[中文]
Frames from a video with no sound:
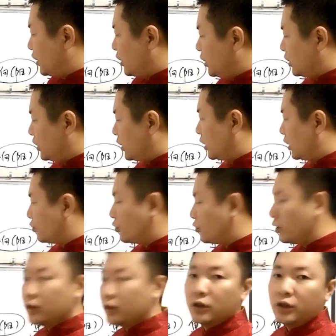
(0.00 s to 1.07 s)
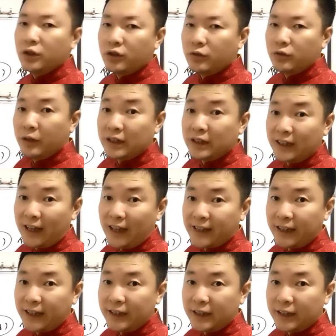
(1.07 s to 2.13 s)
诚训是紧挨在一
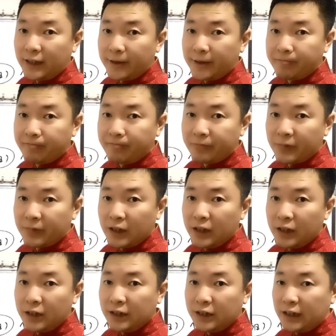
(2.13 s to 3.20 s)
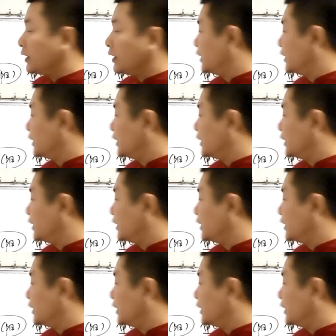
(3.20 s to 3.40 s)
起的，紧挨在一